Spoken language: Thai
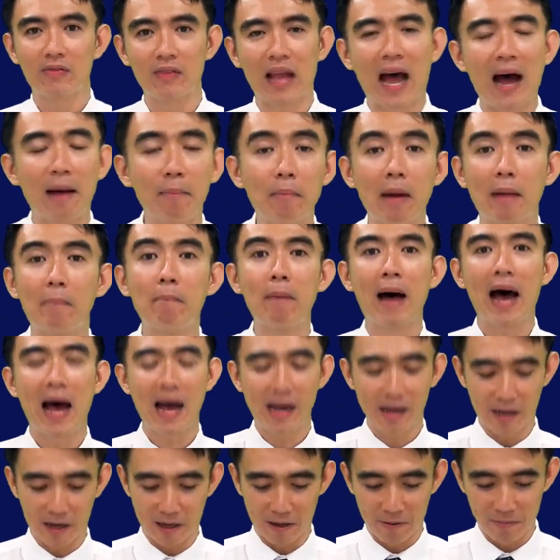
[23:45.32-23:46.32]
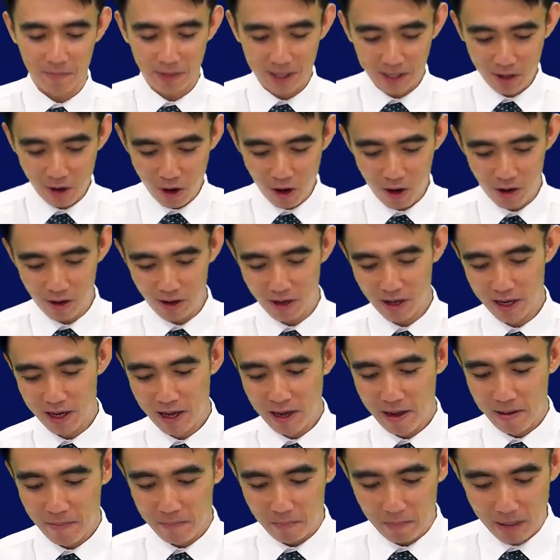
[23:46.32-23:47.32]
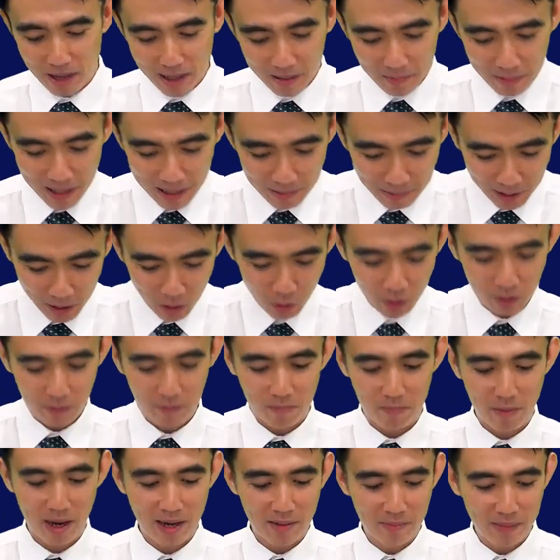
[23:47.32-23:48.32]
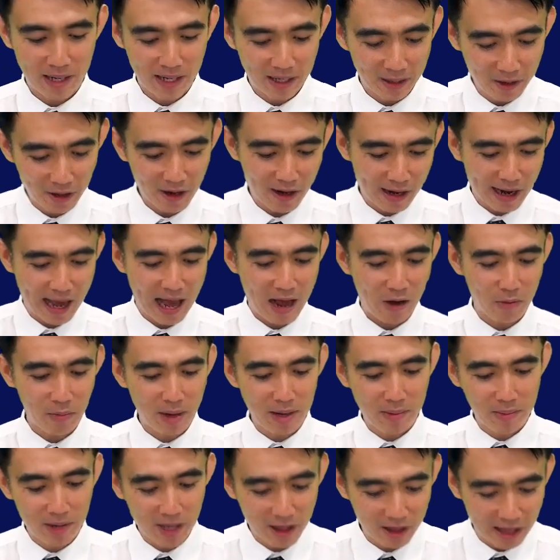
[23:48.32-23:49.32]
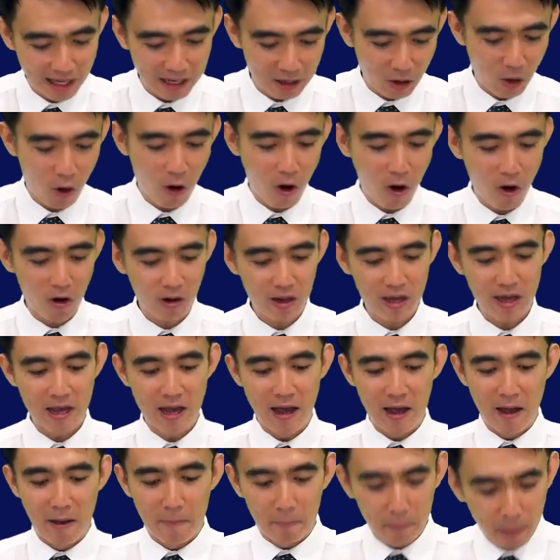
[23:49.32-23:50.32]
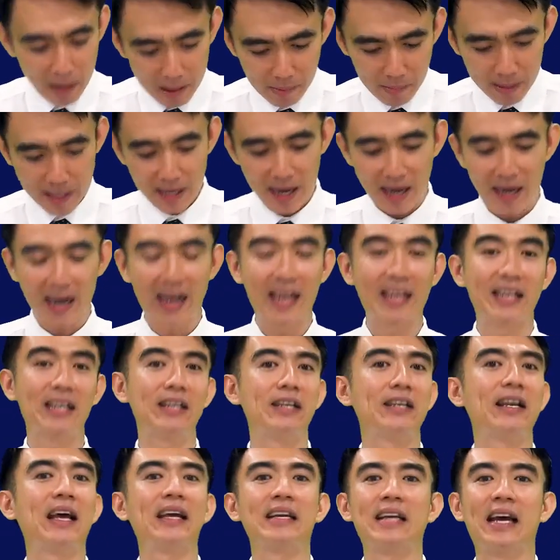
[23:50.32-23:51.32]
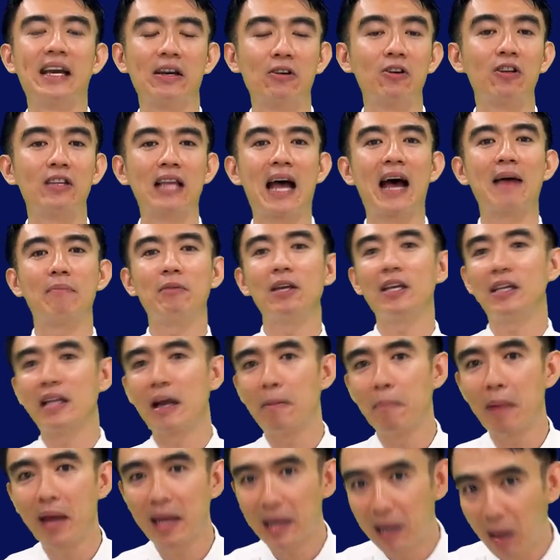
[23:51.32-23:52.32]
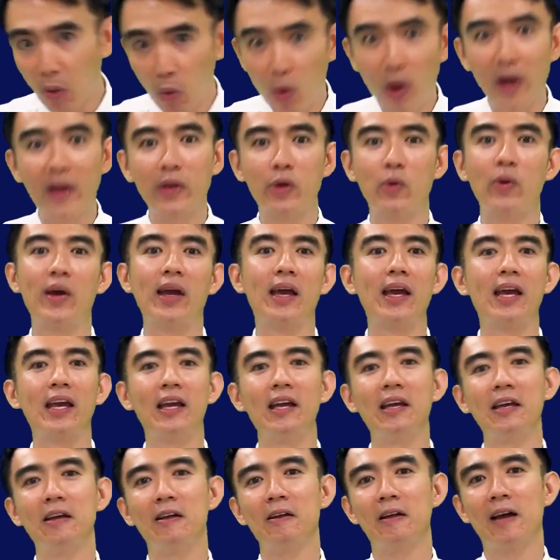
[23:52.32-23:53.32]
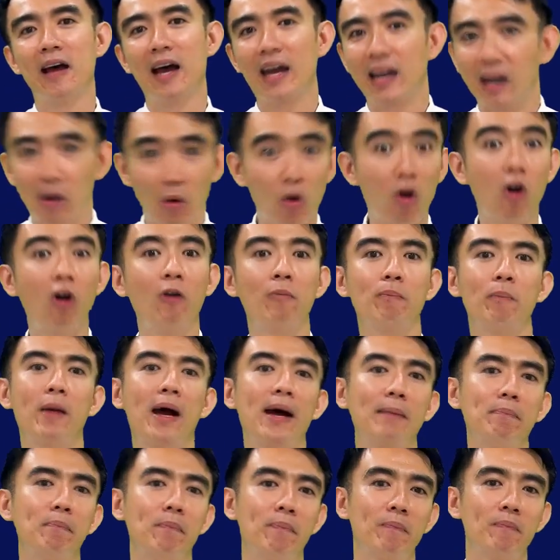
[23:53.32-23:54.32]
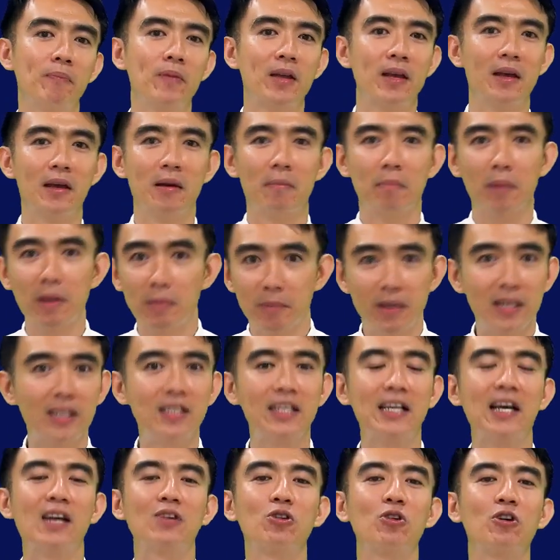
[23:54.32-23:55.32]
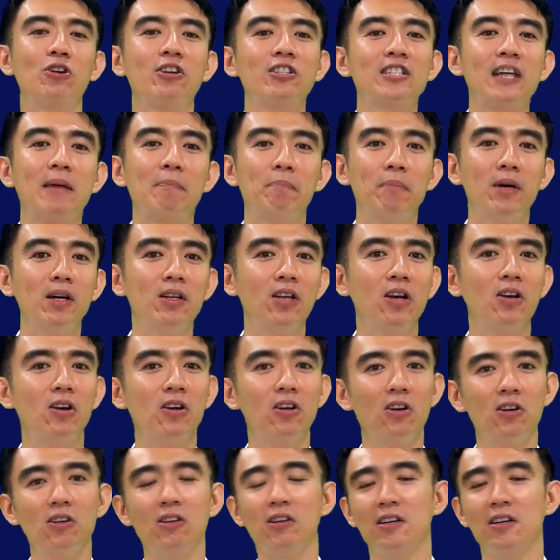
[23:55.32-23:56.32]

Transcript: ตามลำพังพี่น้องไม่มีมนุษย์ไม่มีเรื่องราวไม่มีสิ่งของไม่มีอะไรใดๆก็ตามที่ทำให้เราไขว้เขวให้เราครอบงำไม่มีเสียงโทรศัพท์มือถือ